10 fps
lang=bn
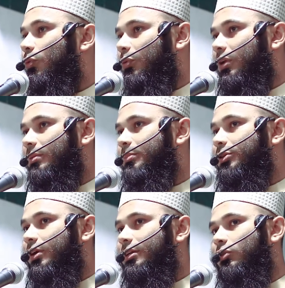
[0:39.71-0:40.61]
উপরের
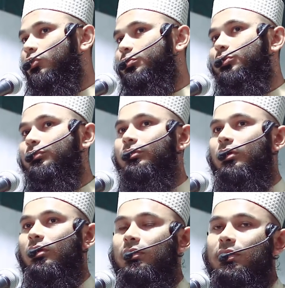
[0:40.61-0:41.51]
বিষয়টা খুব
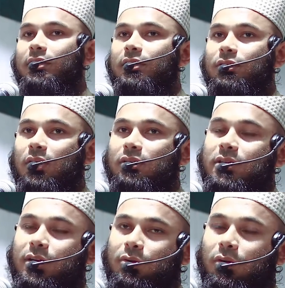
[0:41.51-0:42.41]
সুন্দর দেখতে
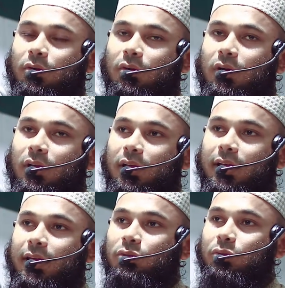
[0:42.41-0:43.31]
চাকচিক্য
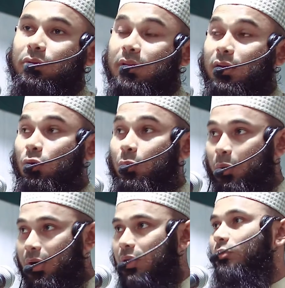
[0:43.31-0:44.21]
কিন্তু তার
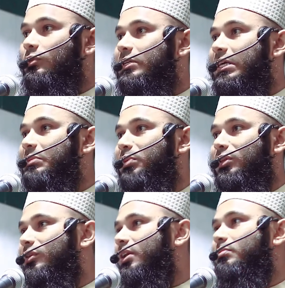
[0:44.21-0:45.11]
উপরের অনুযায়ী
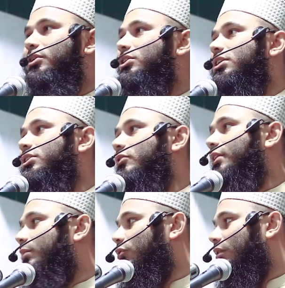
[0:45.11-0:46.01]
ভিতরের বিশ্বাসটাও
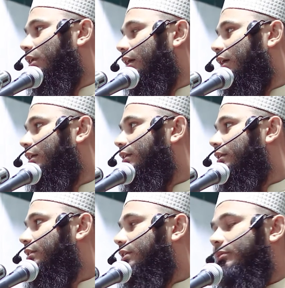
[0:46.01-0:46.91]
তেমন না
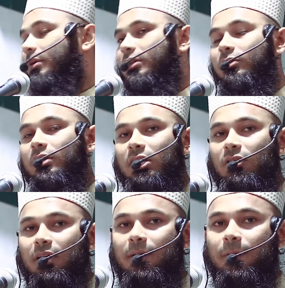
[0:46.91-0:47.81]
সেই ব্যক্তিও কি
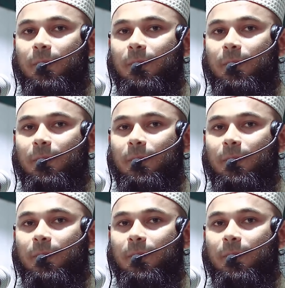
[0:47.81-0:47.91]
নয়